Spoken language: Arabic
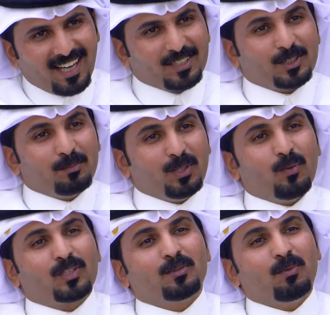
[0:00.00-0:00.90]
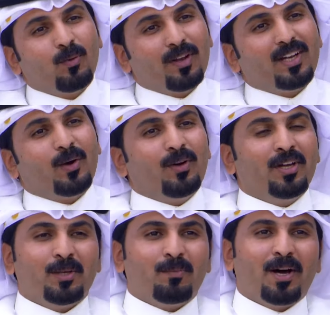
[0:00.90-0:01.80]
الجميل, الجميل واكتمل وانه
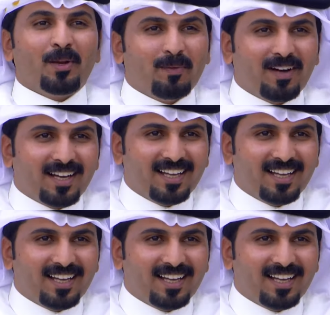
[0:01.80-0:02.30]
عيني محاربها